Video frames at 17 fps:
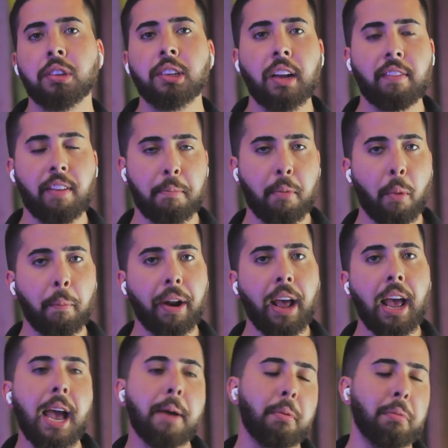tava bom
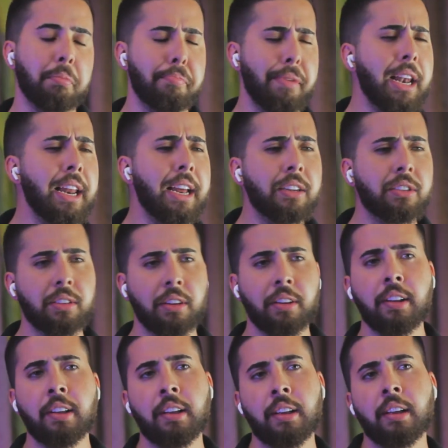para Apple, beleza.
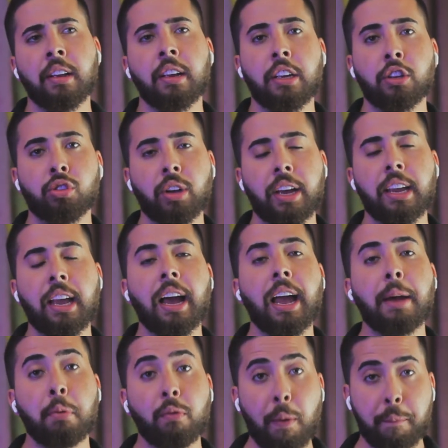Isso aí
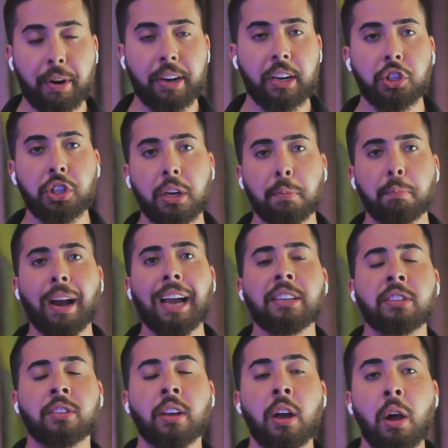a Apple vai perder dinheiro,
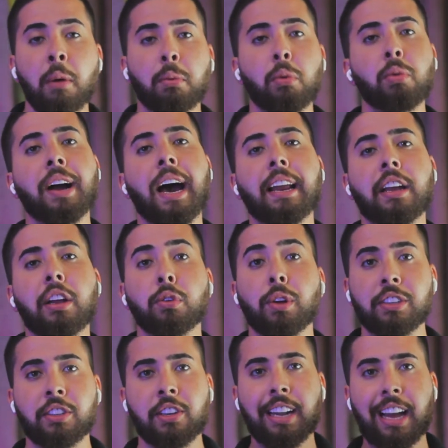mas para um cara que
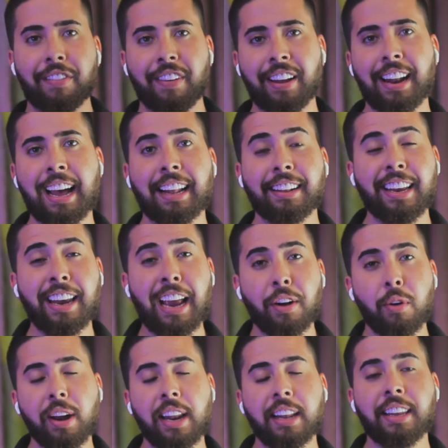não assinava nada e
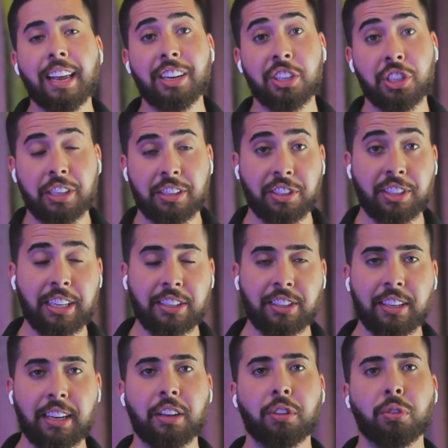agora ele tem a chance de
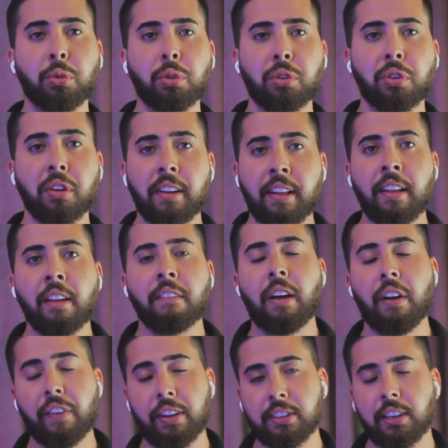assinar tudo,
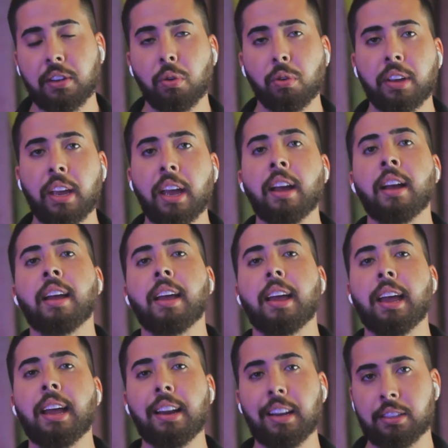vai fazer com que
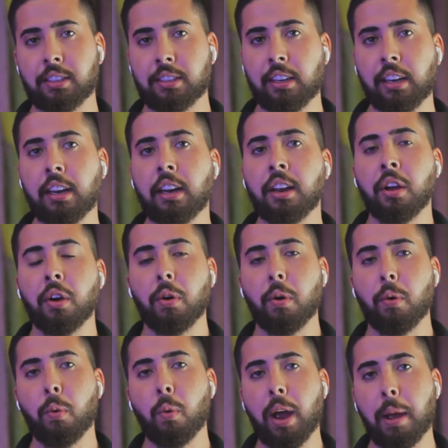ele assine
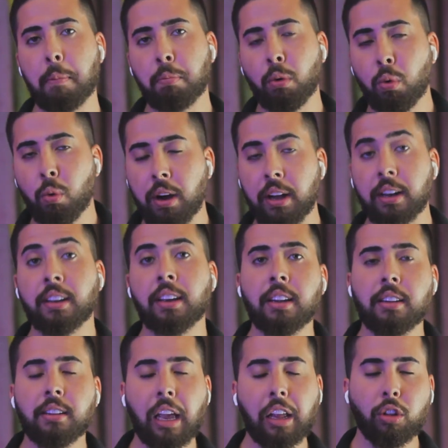o Apple One
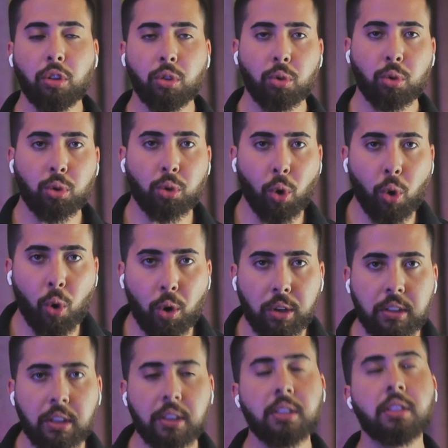que tem
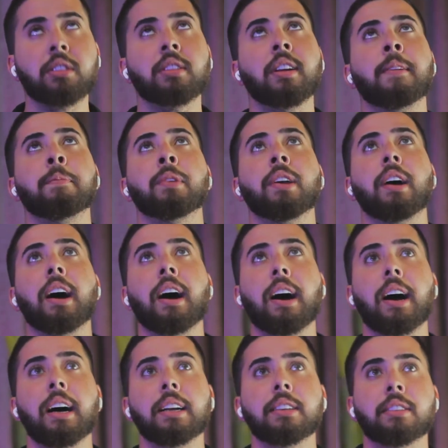todas
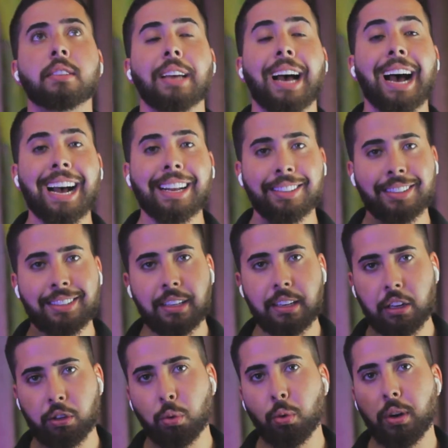as
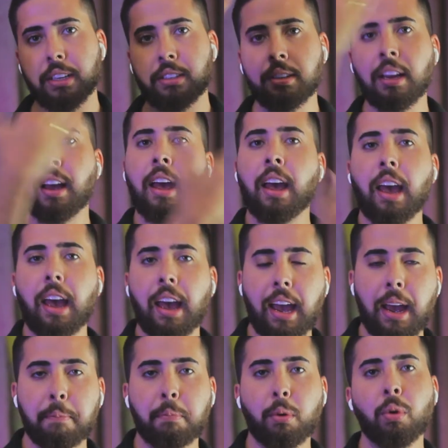assinaturas
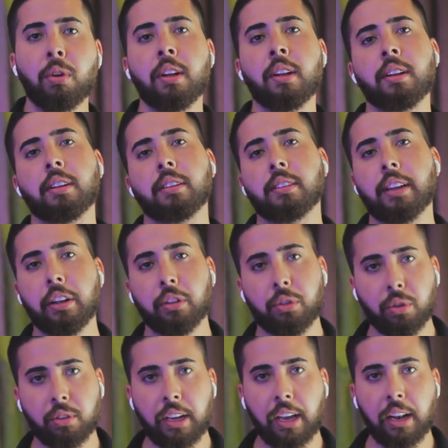Apple
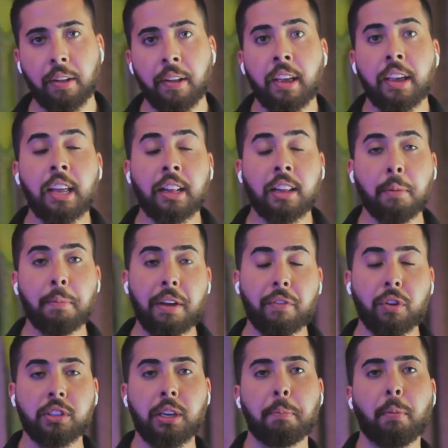dentro dele. E também
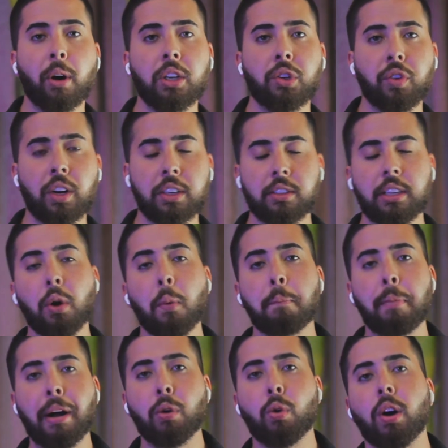você pode fazer o
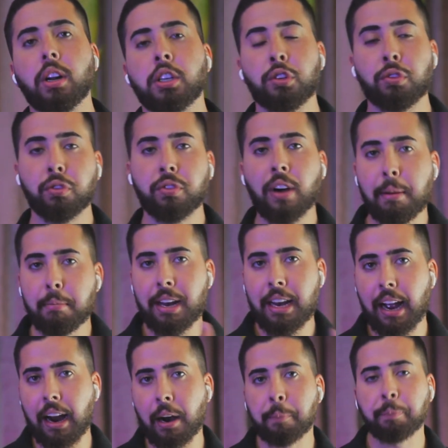pacote
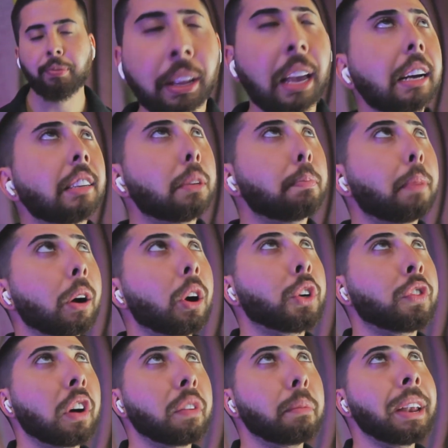familiar. O que é esse
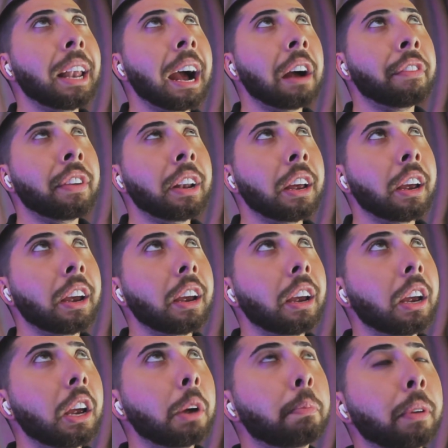pacote familiar,
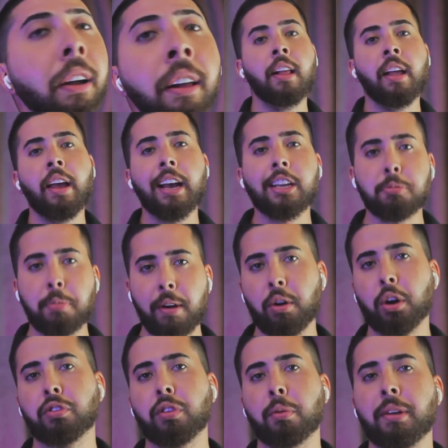Felipe? Esse
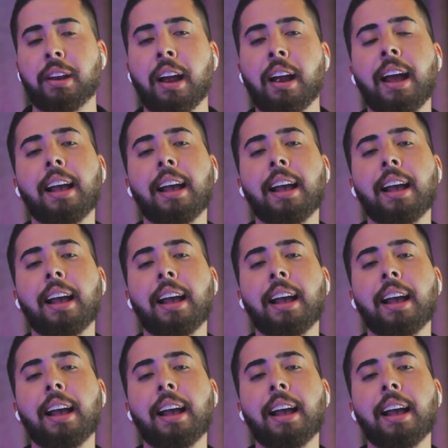pacote familiar